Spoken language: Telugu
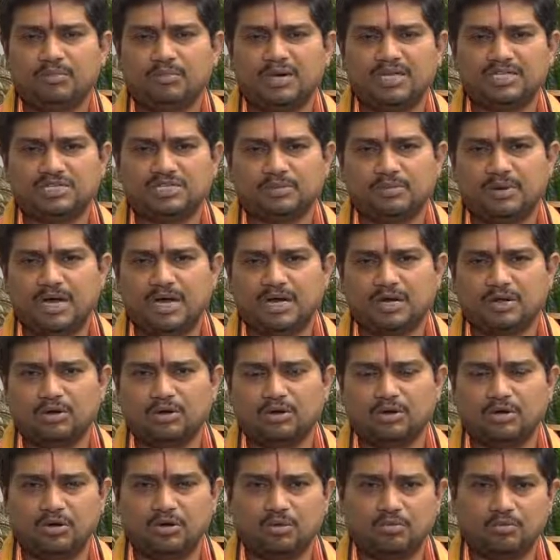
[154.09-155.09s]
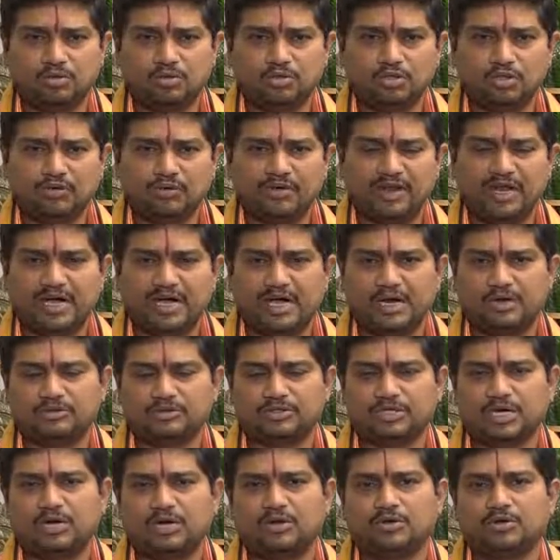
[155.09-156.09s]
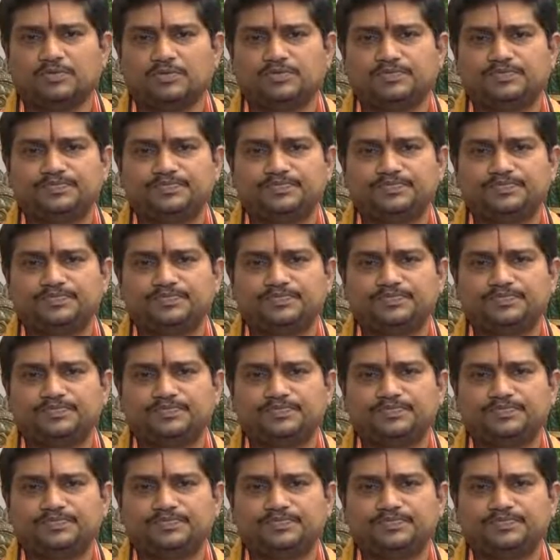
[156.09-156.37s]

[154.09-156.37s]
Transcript: మంచి మార్గంలో ముందుకు వెళ్ళగలుగుతాడు